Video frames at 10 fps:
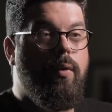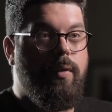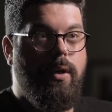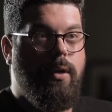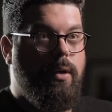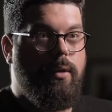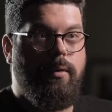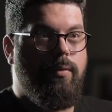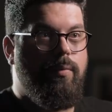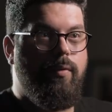où il y
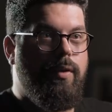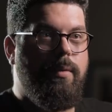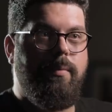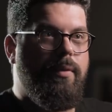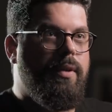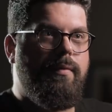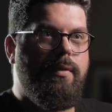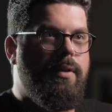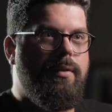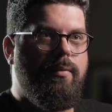a de multiples
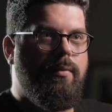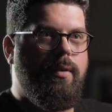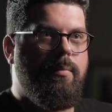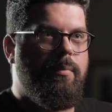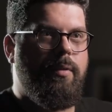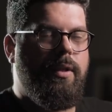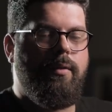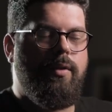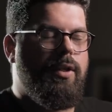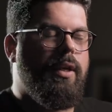définitions et peut-être
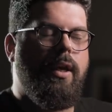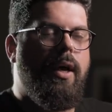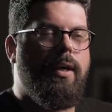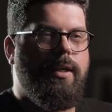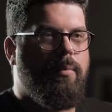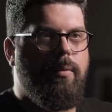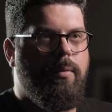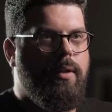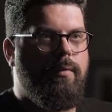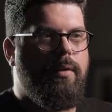que chacun a sa
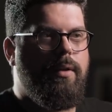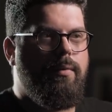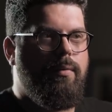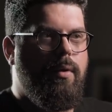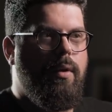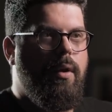propre définition.